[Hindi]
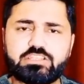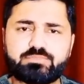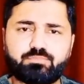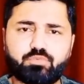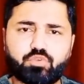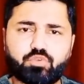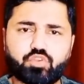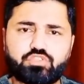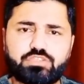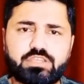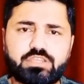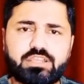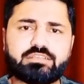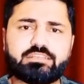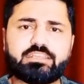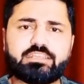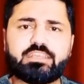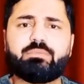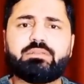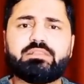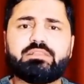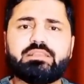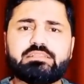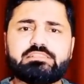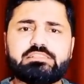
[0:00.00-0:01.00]
इस प्रोजेक्ट की
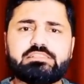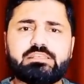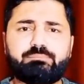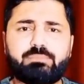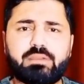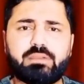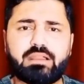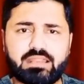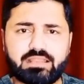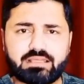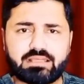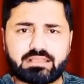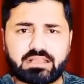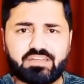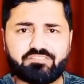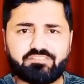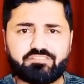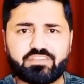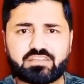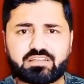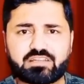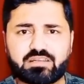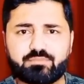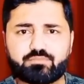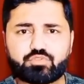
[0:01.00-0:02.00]
वजह से पहाड़
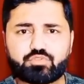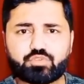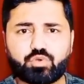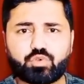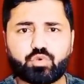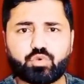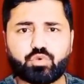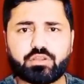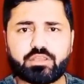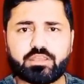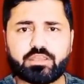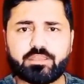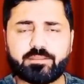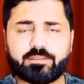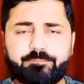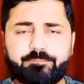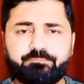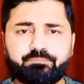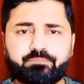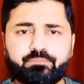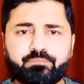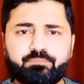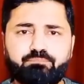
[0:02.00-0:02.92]
काफी कमजोर हो हैं